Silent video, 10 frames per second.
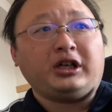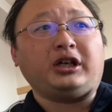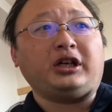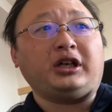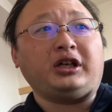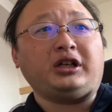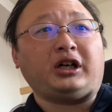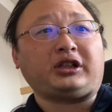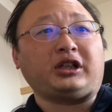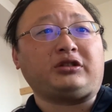えー、
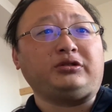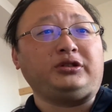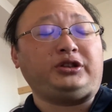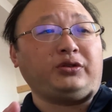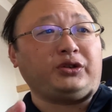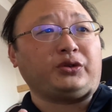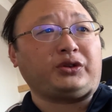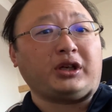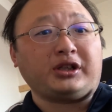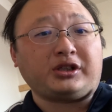働く人にとっ
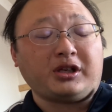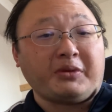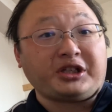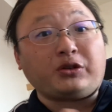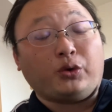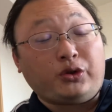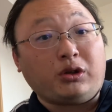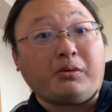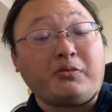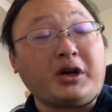てはですね、まあちゃんとお給
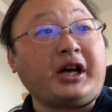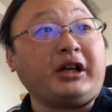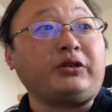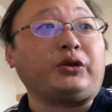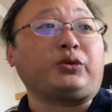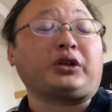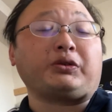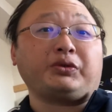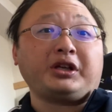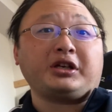料ももらえるっていうことな
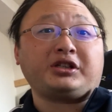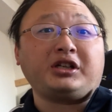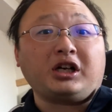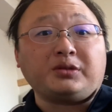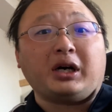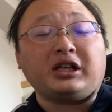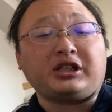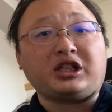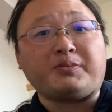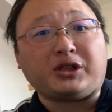ので、生活も安
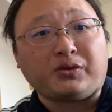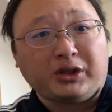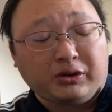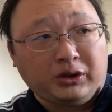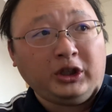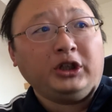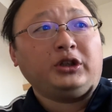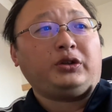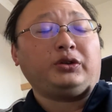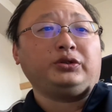定しますよね、
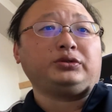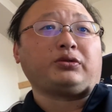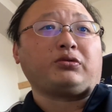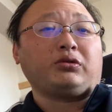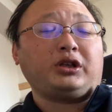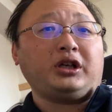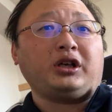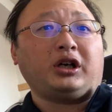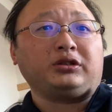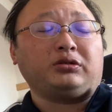というところで、
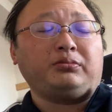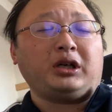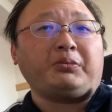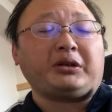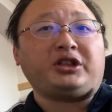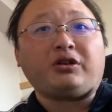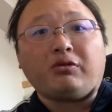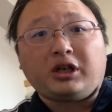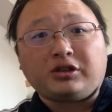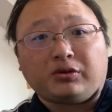あの、まあまあ企
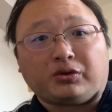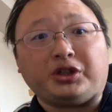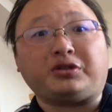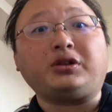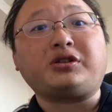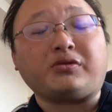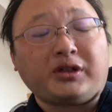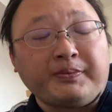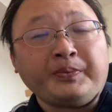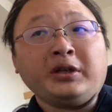業活動と一緒ですよ
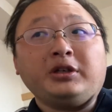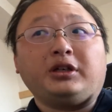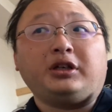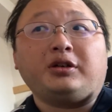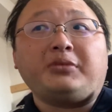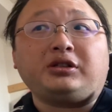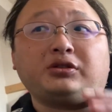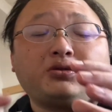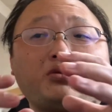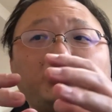ね。えー、まず
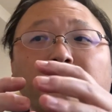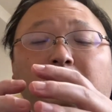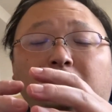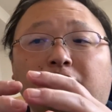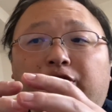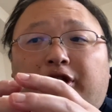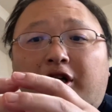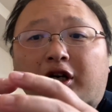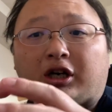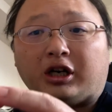そこの、言うた
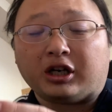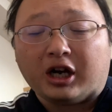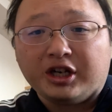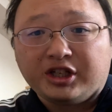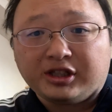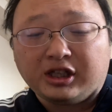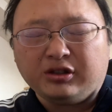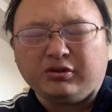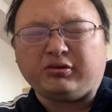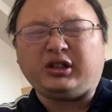ら、会社さん
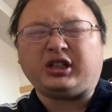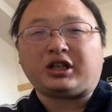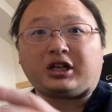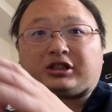の売り上げが